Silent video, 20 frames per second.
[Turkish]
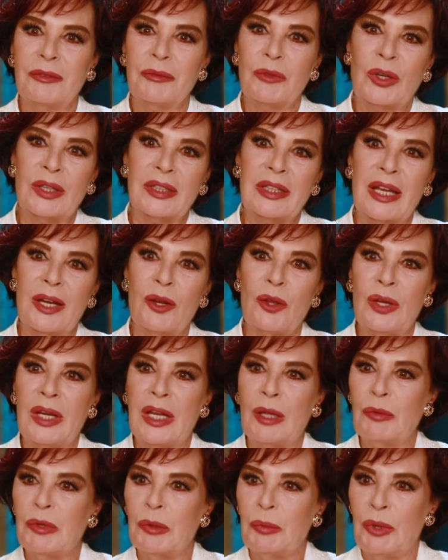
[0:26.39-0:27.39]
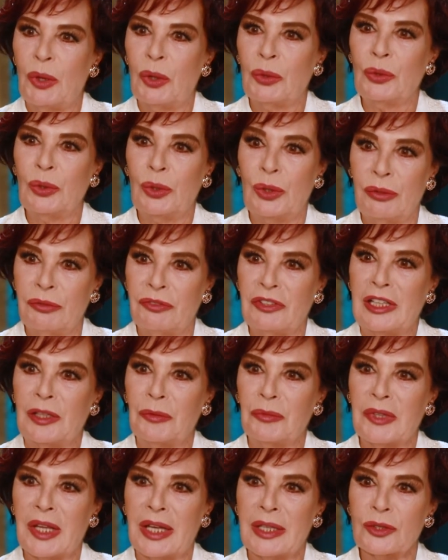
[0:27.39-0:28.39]
bu kadar önemli bir ödüllü
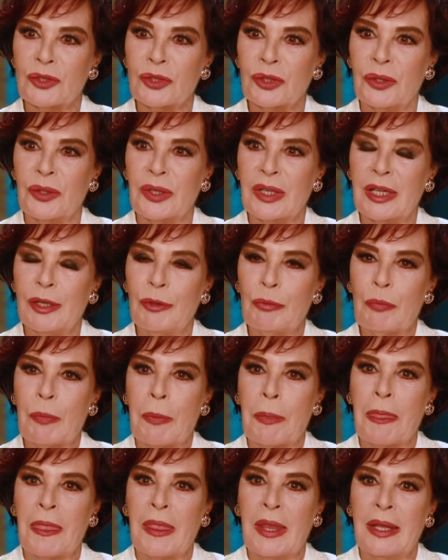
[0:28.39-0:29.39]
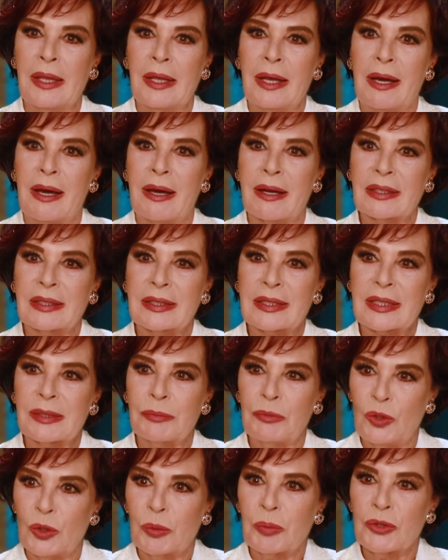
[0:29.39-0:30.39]
filmden sonra
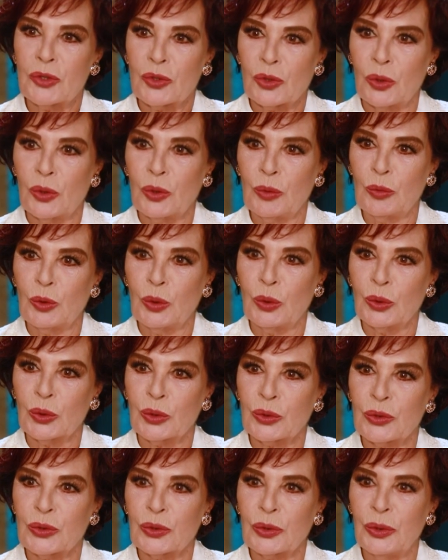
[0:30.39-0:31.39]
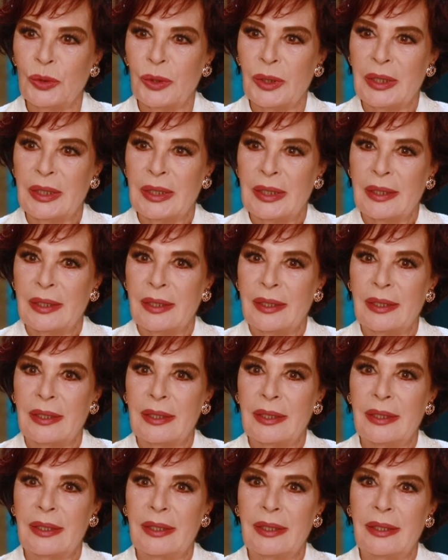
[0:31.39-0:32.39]
Arkası büyük bir sorumluluktu. E,